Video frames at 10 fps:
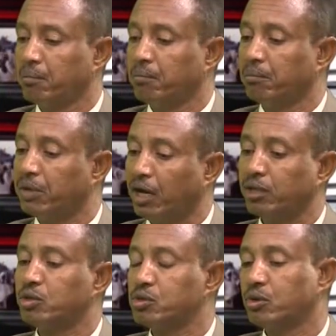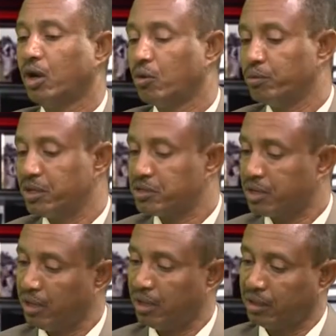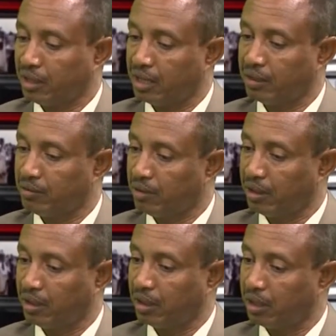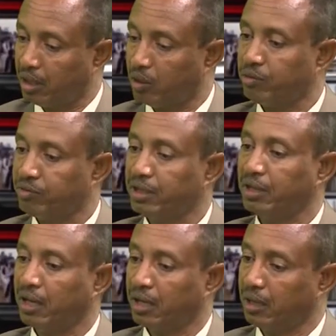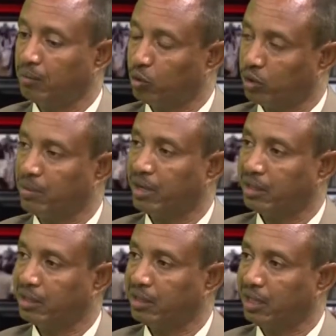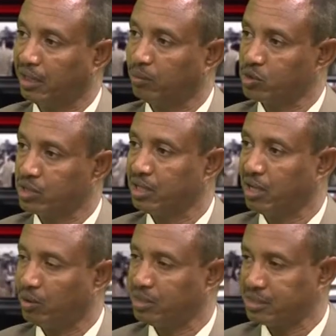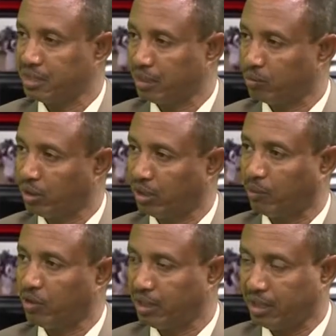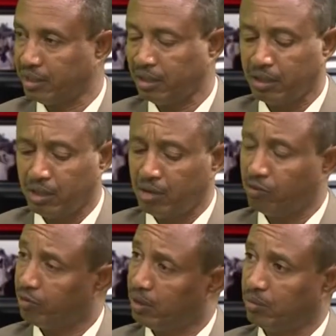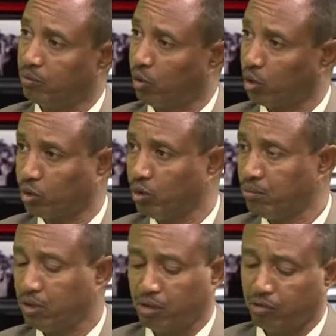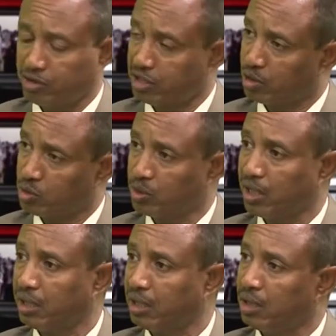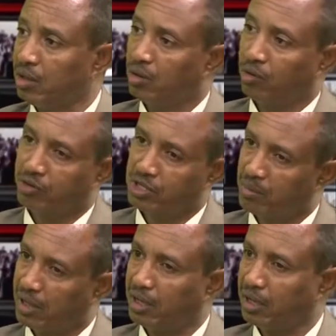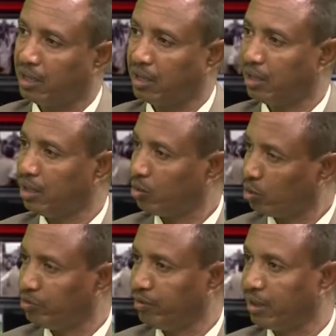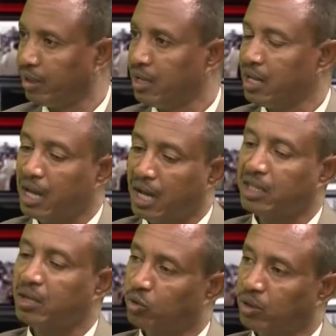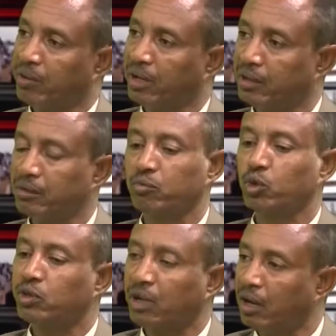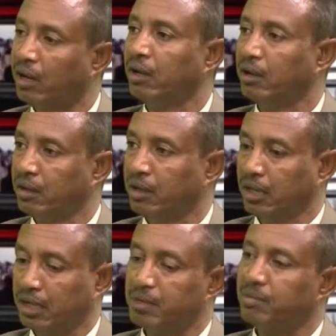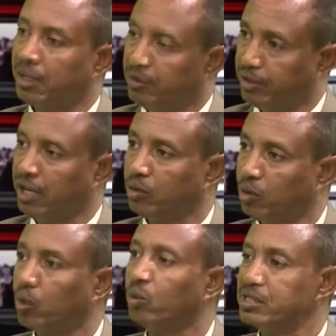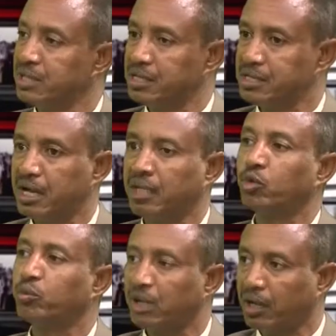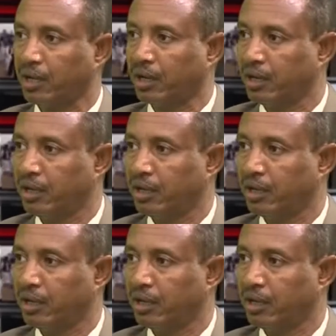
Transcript: بيحدثوا او بيشرح كان آه، له في المؤتمرات النموذجيه او الاستثنائيه ممكن تعملها ثلاثه في الخرطوم في شرق السودان في شمال آه، كردفان هذه المؤتمرات بتطرح لجميع الفئات والقوى السياسيه ان تبدي رايها